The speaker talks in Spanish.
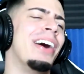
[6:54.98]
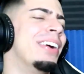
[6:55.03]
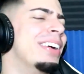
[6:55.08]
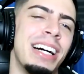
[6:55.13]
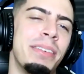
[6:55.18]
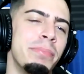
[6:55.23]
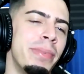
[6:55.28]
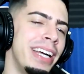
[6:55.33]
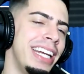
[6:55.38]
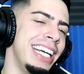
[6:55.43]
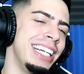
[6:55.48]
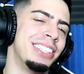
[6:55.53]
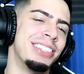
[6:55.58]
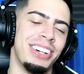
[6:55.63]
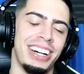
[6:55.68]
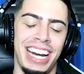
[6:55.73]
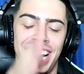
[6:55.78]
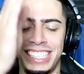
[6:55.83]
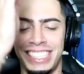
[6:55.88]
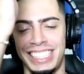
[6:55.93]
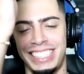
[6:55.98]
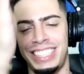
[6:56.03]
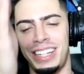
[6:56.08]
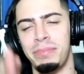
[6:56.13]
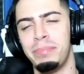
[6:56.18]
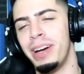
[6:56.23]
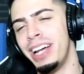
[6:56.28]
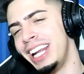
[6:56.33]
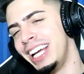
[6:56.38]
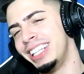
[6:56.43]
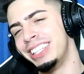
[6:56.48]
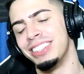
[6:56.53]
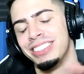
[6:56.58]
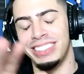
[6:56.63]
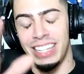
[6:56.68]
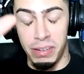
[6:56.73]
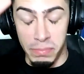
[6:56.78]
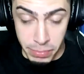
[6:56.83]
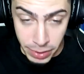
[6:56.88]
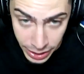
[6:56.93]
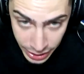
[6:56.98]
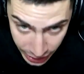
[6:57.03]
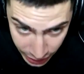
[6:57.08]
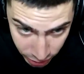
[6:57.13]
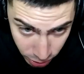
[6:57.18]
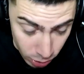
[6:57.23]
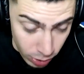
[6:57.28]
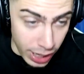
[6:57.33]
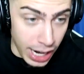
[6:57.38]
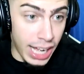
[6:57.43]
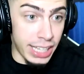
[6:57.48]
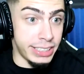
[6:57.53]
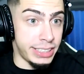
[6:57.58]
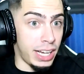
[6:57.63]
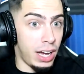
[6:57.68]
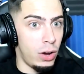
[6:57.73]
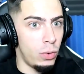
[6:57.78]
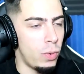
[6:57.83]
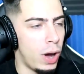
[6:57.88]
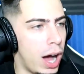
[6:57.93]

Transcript: San Benito, gracias San Benito, San Benito, gracias.